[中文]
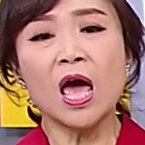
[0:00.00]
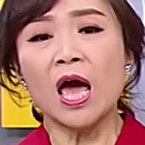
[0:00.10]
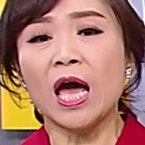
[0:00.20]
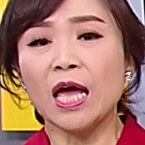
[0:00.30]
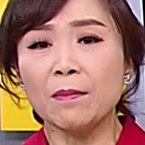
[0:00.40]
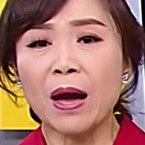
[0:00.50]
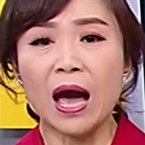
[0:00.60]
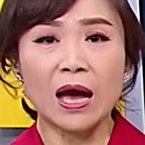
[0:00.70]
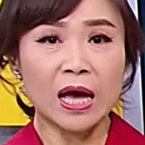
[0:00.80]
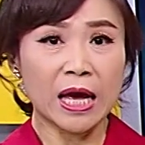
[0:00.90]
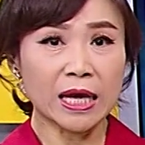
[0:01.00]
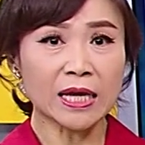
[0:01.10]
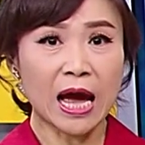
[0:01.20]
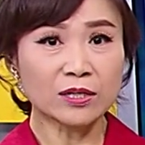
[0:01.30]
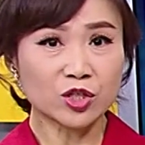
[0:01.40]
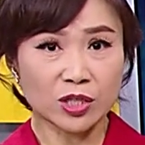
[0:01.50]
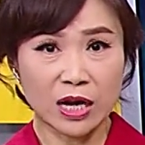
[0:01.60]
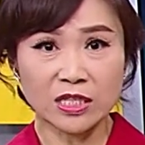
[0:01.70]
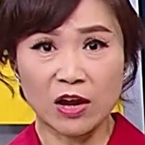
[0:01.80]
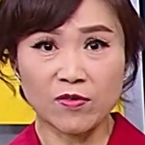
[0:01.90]
黑马、黑羊
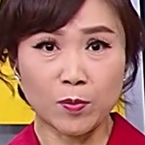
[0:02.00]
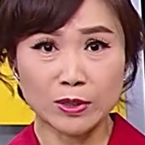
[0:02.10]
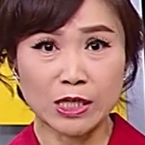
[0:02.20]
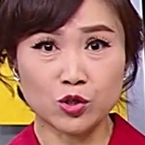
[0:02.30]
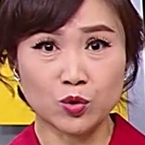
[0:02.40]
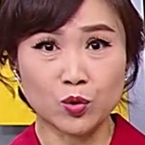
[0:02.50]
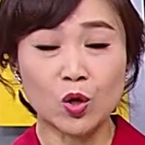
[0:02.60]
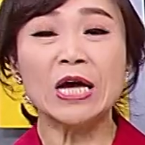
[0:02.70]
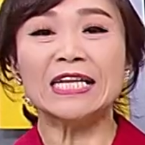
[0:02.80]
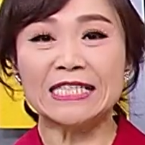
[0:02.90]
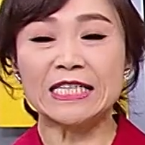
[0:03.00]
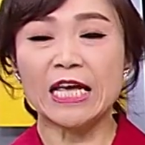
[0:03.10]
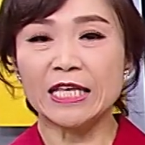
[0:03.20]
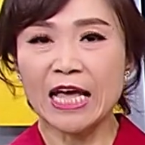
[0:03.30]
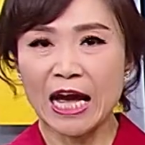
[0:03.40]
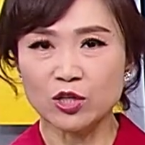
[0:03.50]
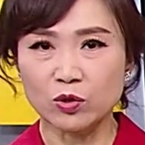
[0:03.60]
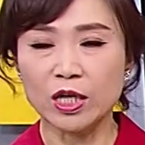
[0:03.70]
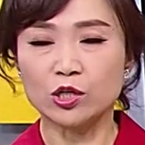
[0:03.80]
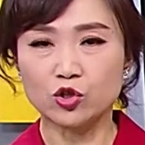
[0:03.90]
傻分不清楚。今天压轴
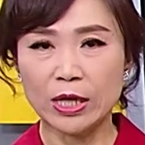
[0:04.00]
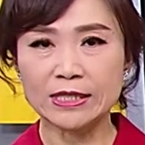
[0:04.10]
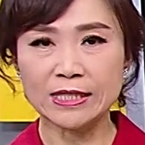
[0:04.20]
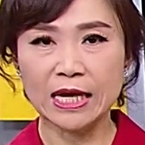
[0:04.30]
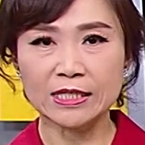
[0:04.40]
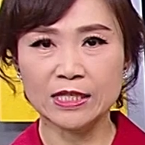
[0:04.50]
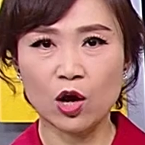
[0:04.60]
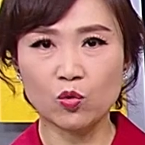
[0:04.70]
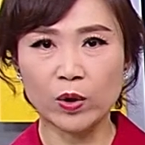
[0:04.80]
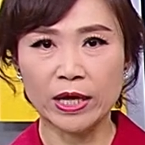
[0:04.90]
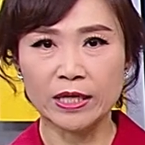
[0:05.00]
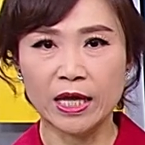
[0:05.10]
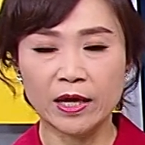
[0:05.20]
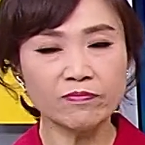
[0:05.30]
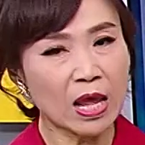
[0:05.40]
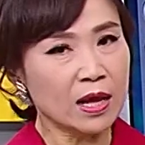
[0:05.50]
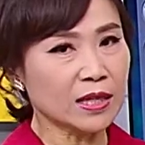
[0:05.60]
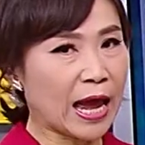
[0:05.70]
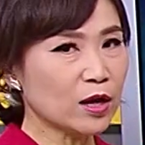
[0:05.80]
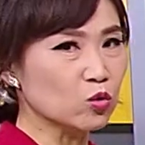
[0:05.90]
的专家教会您，
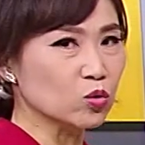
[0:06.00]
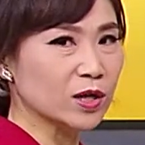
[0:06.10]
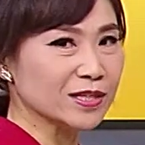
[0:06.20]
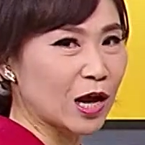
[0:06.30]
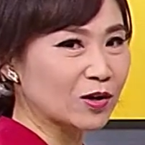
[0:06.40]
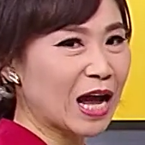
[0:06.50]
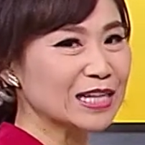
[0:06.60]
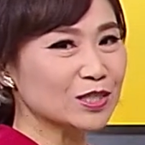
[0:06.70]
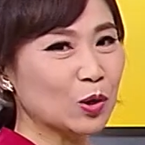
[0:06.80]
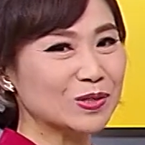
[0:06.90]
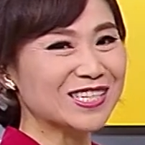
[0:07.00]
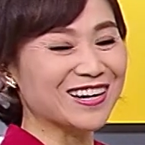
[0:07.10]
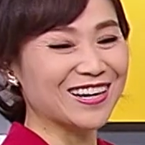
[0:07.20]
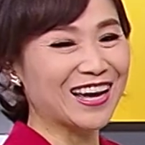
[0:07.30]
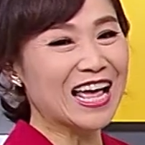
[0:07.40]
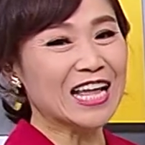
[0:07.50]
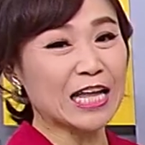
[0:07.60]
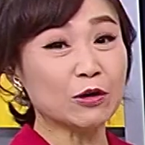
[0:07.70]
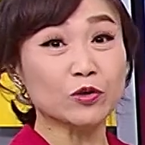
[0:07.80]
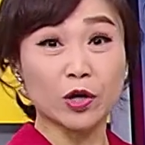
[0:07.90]
台股更要看透彻了。
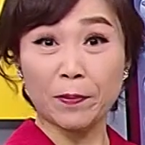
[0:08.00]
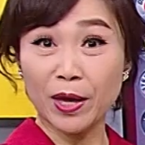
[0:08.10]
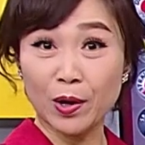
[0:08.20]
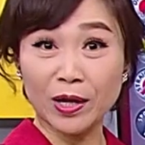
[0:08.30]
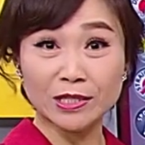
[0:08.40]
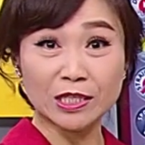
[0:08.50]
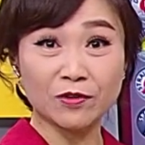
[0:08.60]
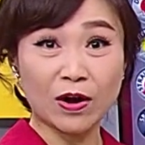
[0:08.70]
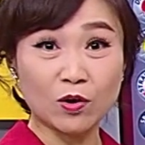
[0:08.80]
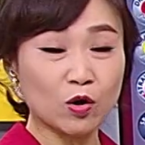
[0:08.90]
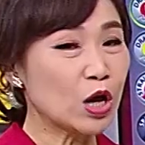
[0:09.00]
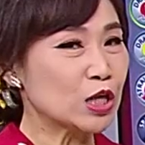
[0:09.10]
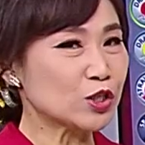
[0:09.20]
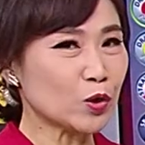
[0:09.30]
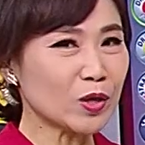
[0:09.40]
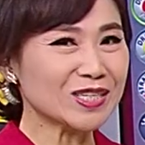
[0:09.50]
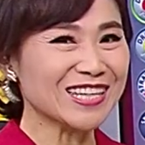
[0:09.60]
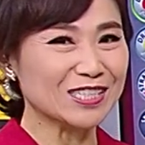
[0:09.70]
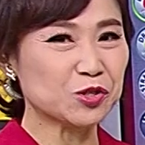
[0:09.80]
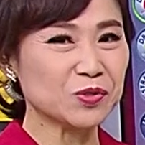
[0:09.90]
台股有个漂亮的地方哦，周月
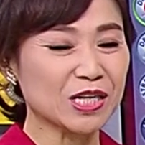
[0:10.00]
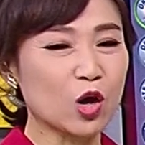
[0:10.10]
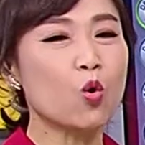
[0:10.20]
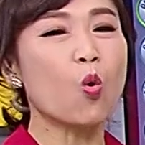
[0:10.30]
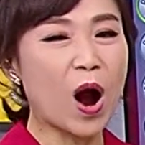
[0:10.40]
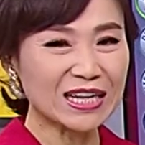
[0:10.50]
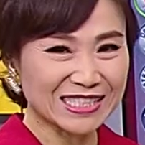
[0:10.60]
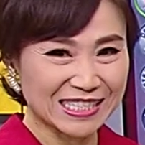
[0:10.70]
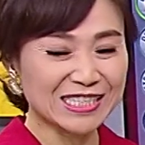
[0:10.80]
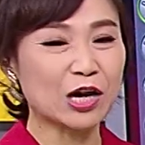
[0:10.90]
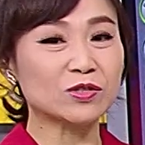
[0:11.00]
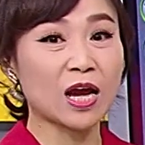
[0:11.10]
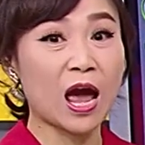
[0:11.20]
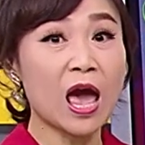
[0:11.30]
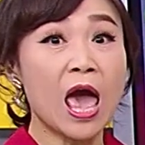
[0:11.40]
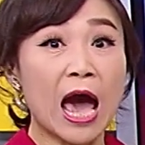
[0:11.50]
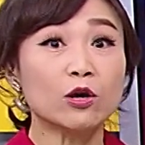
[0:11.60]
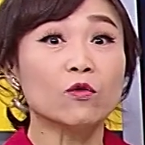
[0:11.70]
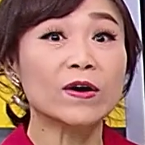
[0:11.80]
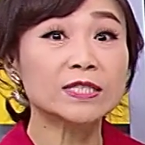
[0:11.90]
线出现了黄金交叉，还有
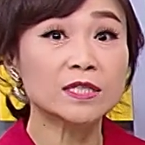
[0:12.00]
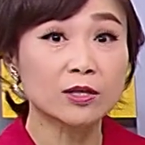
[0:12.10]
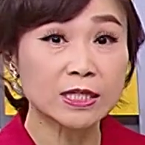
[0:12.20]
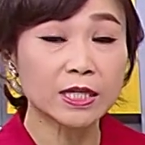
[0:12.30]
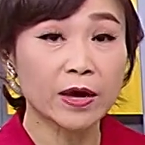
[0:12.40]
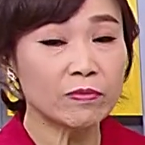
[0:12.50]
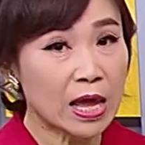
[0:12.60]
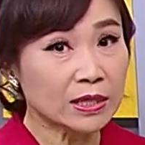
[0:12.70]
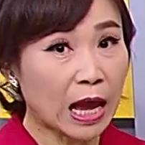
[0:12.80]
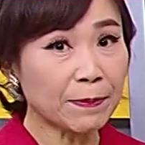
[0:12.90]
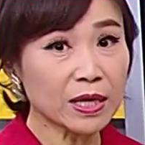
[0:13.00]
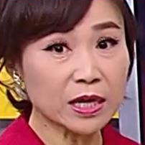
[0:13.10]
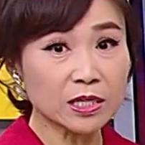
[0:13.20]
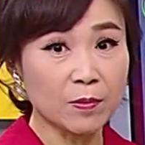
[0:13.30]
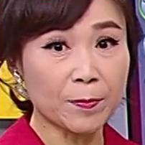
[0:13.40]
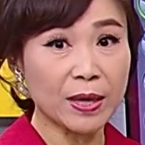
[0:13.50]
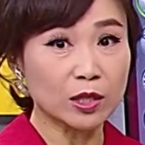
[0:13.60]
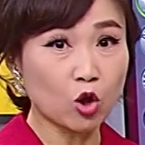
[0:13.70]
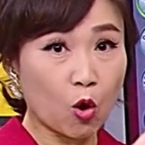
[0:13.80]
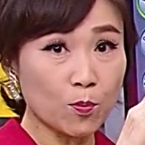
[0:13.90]
我发现到今天台币跟人民币
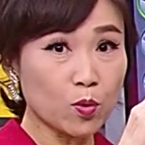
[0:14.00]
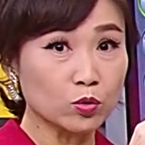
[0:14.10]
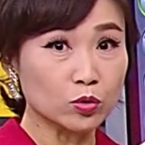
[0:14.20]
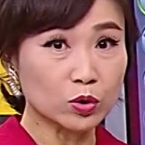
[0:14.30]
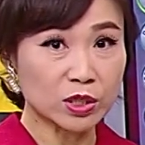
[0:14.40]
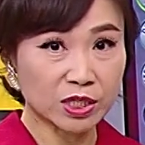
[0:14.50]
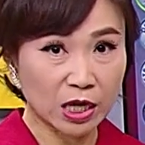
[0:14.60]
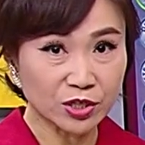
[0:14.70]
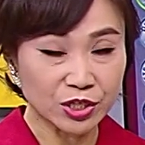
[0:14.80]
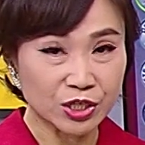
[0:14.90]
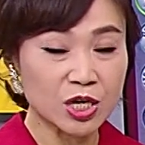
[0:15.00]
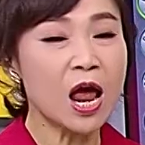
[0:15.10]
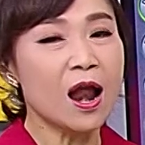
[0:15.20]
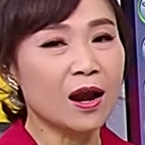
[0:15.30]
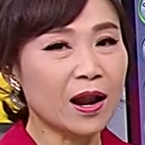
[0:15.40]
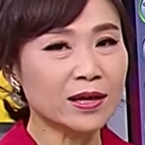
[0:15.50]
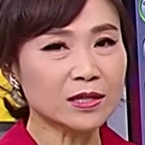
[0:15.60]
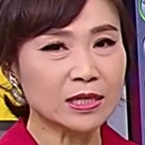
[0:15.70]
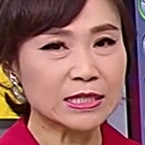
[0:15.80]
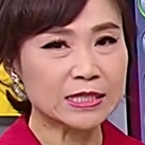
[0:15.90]
同步。 升值来
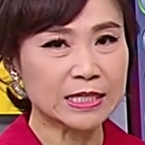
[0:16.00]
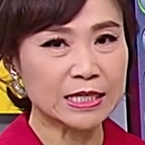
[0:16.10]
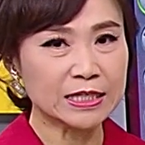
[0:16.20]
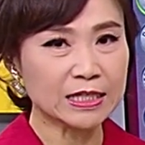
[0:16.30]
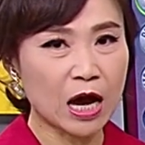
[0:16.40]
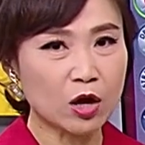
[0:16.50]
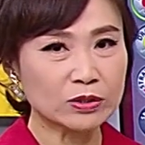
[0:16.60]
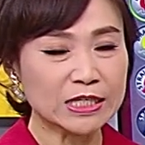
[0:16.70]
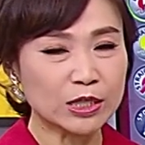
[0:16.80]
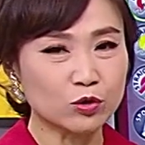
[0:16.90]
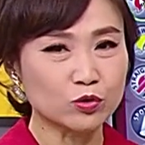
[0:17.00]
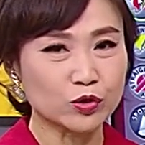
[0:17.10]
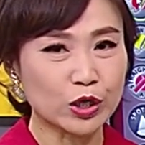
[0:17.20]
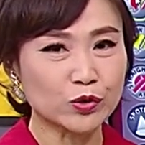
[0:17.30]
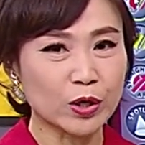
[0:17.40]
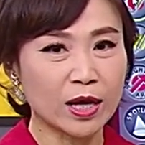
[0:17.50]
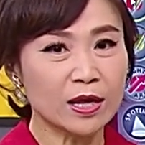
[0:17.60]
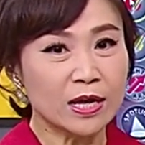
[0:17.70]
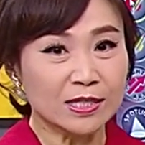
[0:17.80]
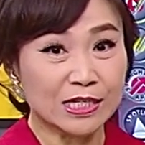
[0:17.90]
到了新高纪录水准。
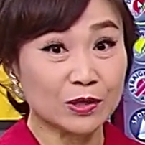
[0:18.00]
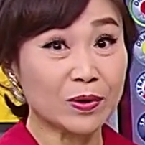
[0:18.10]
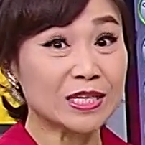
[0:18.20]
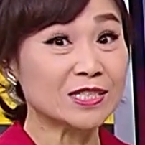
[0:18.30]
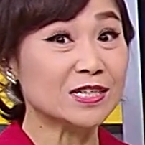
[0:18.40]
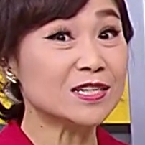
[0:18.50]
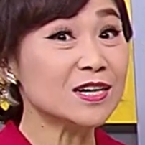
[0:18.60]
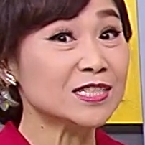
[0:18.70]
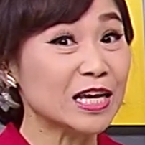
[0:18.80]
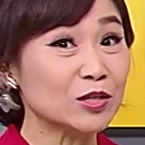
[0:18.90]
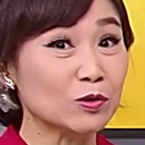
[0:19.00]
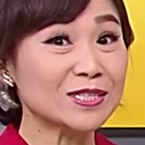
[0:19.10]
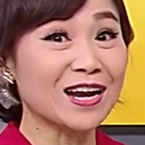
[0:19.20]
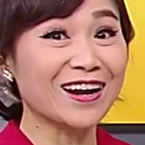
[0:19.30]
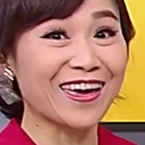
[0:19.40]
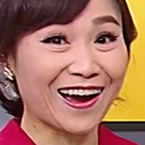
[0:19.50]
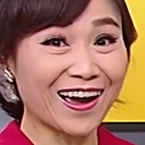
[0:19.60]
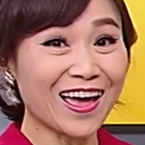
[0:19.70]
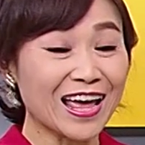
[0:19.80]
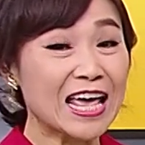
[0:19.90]
奇怪的是，热钱涌向两
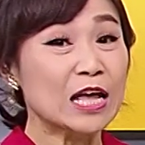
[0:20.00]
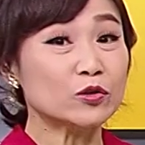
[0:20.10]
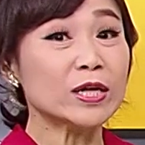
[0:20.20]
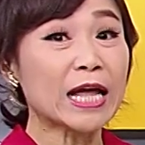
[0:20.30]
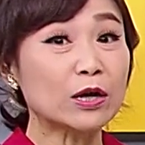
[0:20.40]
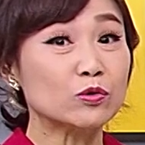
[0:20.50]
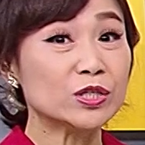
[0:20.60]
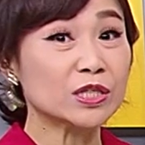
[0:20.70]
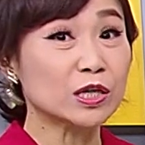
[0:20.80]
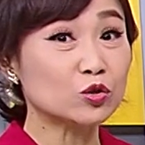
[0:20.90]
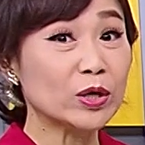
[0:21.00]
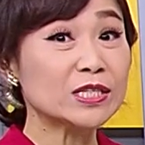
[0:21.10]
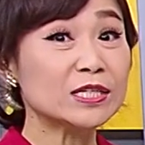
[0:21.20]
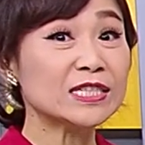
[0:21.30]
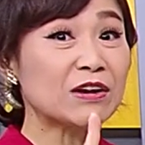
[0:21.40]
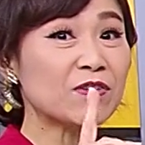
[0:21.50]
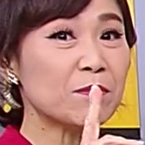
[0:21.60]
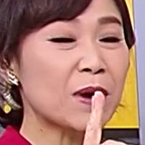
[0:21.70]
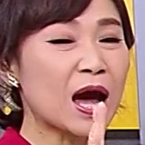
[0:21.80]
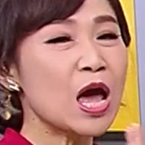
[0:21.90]
岸，对台股是个推升加分
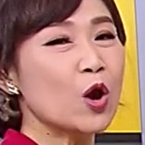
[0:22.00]
吗？